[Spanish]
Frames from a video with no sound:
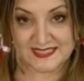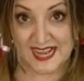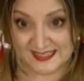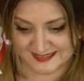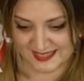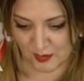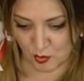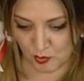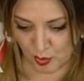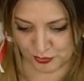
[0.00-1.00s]
Ya así
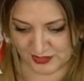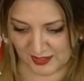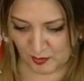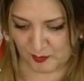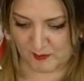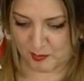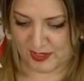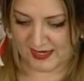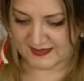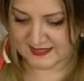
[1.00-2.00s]
el cubote lo pueden
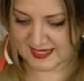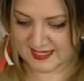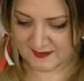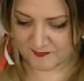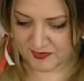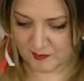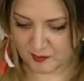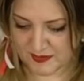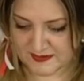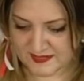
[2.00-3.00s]
poner aquí
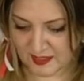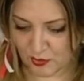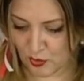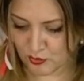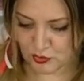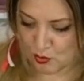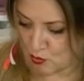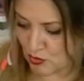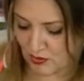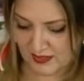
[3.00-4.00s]
Pueden ser dos o
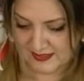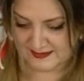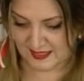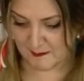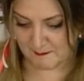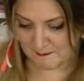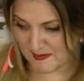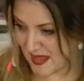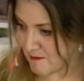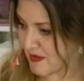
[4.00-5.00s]
uno, el que esté
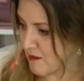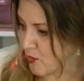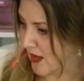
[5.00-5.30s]
bien, bien